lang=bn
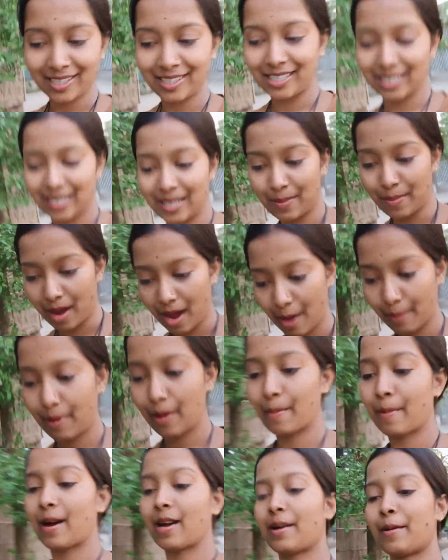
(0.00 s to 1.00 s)
হয়তো আমি
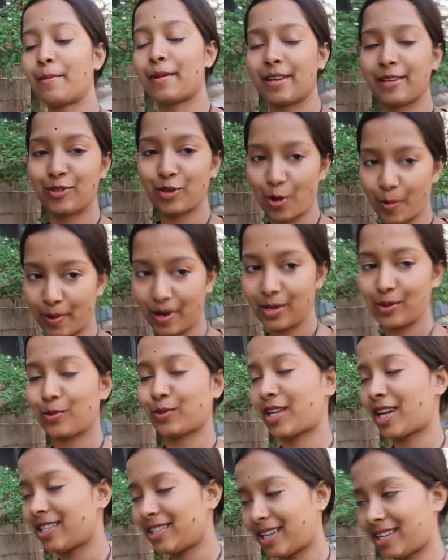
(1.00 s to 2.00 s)
নিজে খারাপ তাই
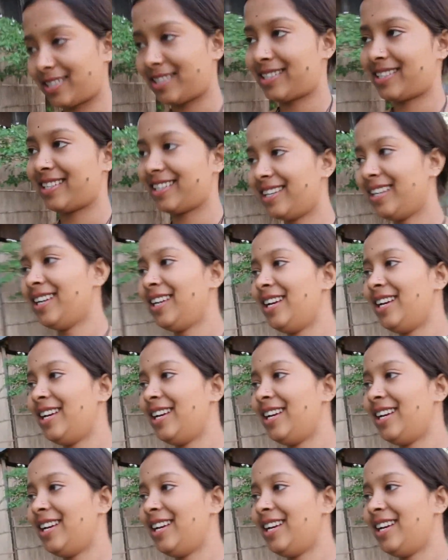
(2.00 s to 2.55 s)
আজকে